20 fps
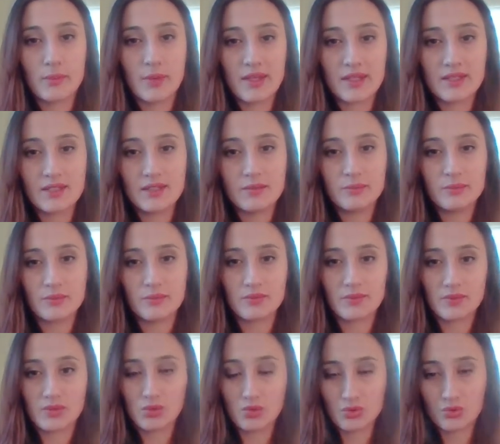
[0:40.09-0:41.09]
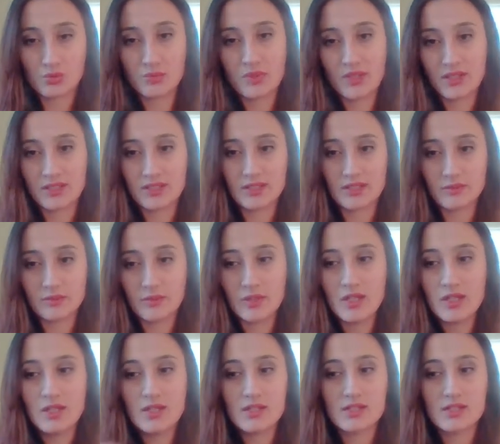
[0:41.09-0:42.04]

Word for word: benim YouTube kanalımı